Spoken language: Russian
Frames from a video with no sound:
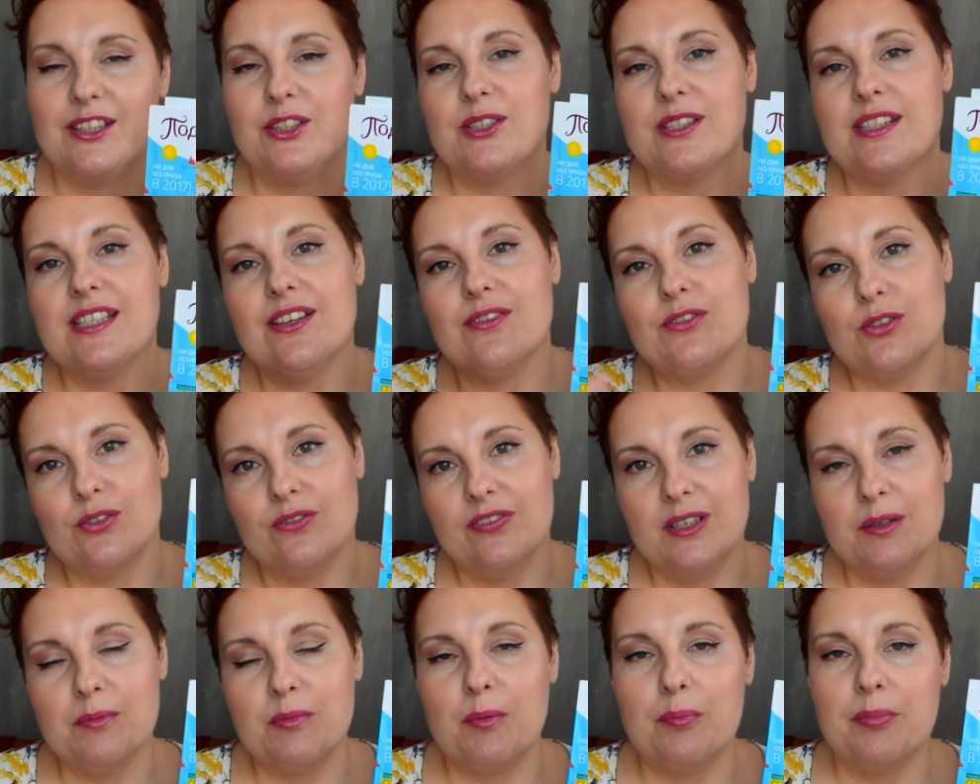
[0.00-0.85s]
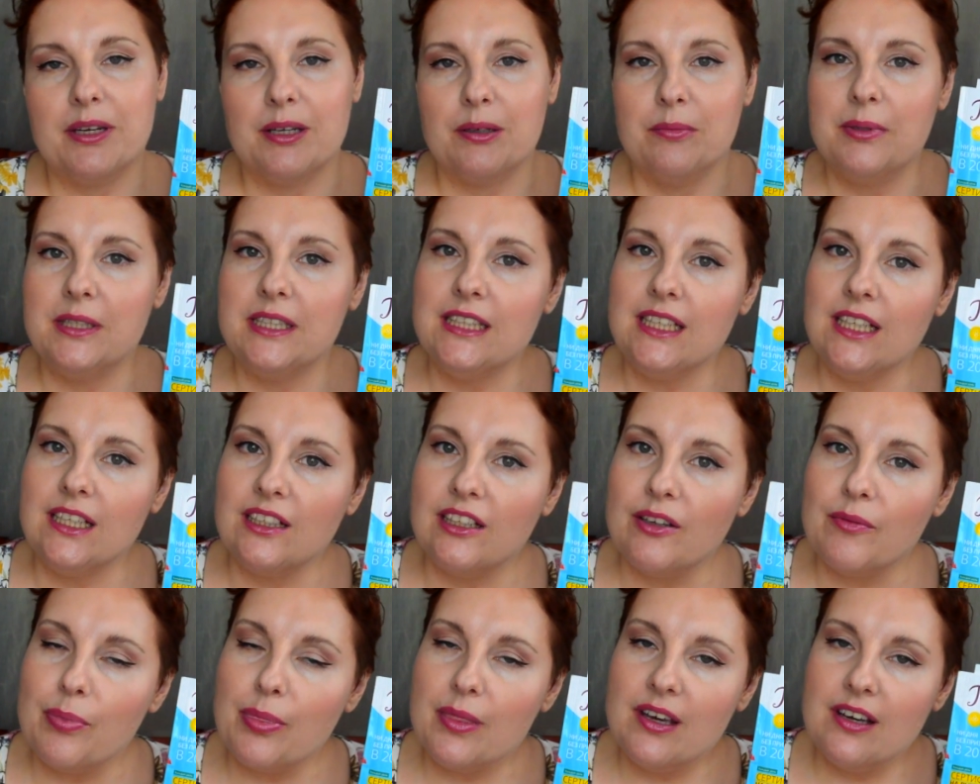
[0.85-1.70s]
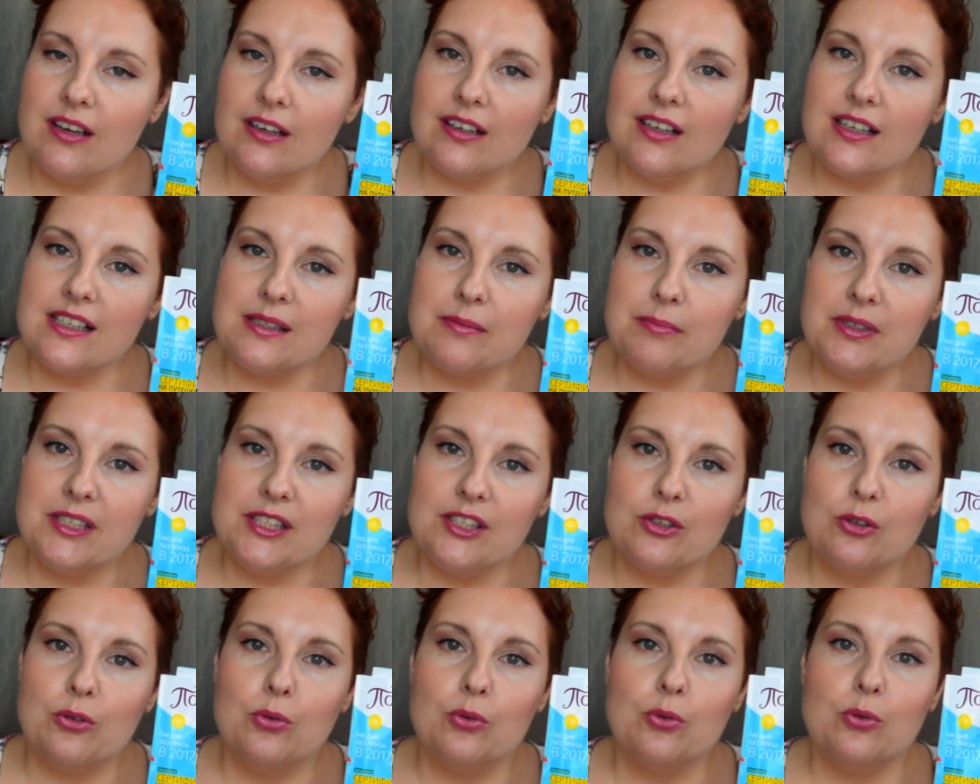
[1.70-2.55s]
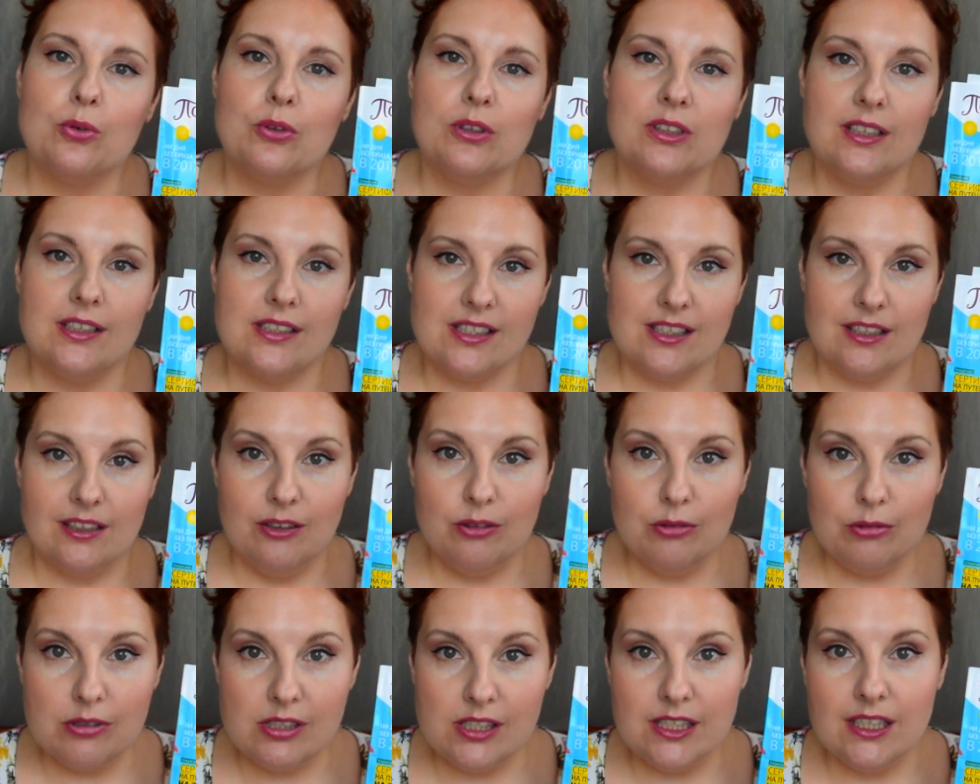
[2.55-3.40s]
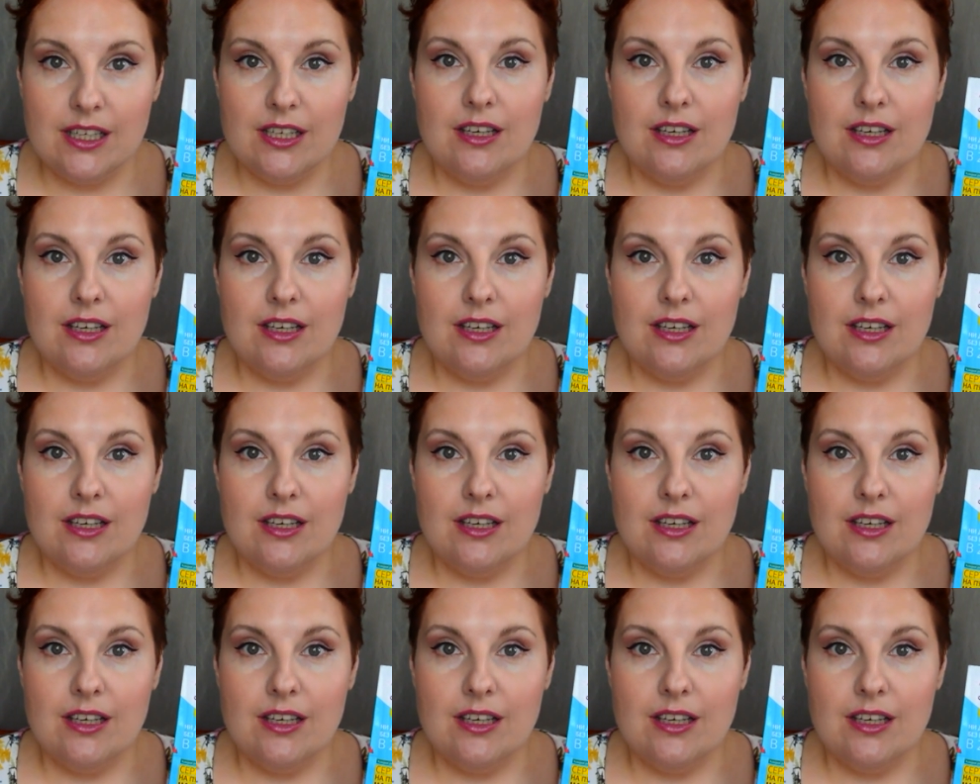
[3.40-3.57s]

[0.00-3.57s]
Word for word: То есть я все время приобретала косметику класса люкс,